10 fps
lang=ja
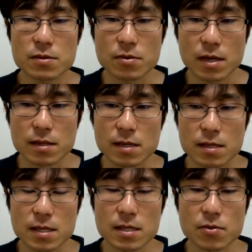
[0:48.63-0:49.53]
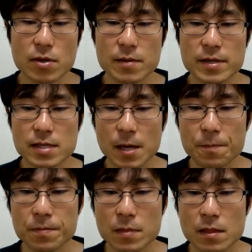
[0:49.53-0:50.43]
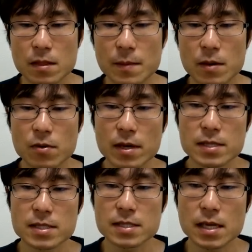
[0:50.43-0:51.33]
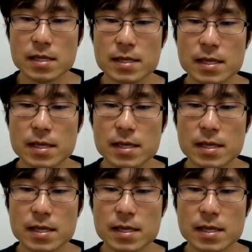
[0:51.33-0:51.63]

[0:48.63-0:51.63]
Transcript: とかって聞いたことありますかでまあこれは実際にはで